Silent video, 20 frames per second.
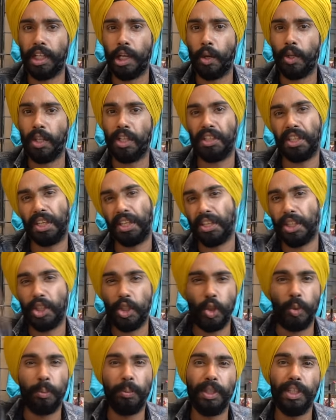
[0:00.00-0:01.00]
लिखा हुआ था तेरे से
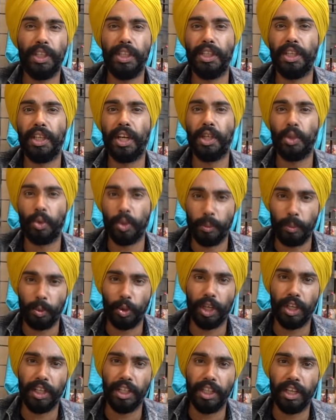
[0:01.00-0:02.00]
ये उम्मीद नहीं थी यार तूने
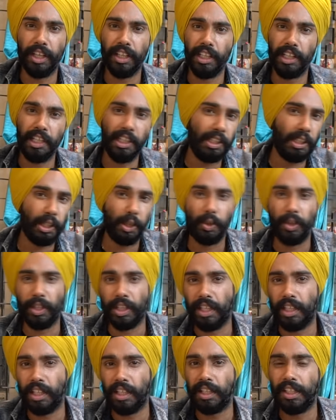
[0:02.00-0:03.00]
पुरानी गाड़ी ले ली तेरे को
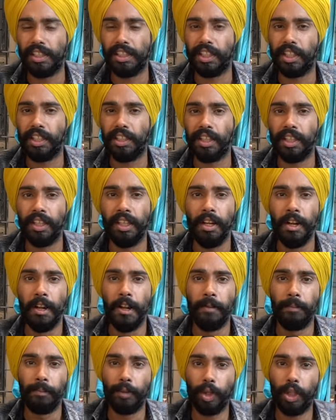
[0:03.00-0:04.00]
नई लेनी चाहिए थी
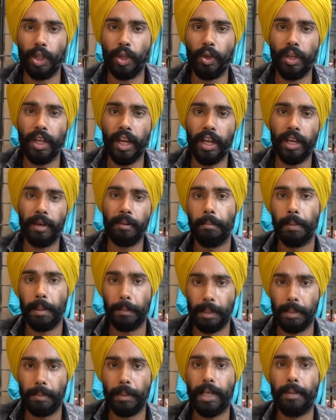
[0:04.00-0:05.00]
तो देखो यार मैं
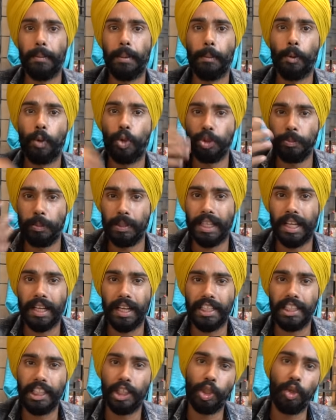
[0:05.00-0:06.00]
अपने बारे में आपको कुछ
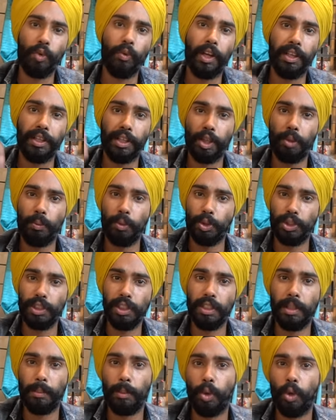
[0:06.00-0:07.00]
बताना चाहता हूँ वैसे तो
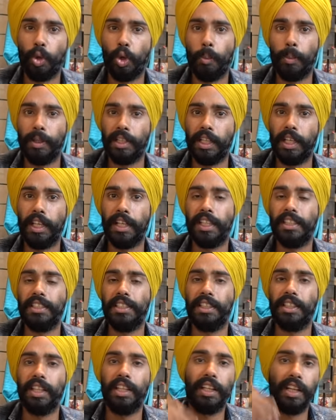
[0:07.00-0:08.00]
मोस्टली सब लोगों को पता है लेकिन
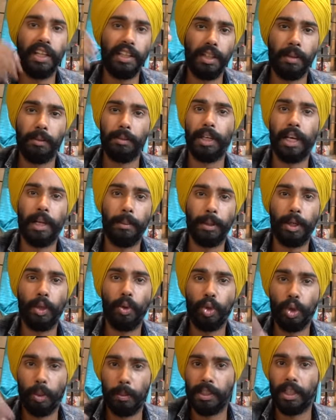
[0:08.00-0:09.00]
जितने नए सब्सक्राइबर
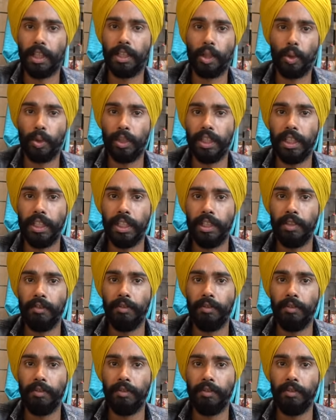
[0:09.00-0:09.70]
उनको बताता हूँ कि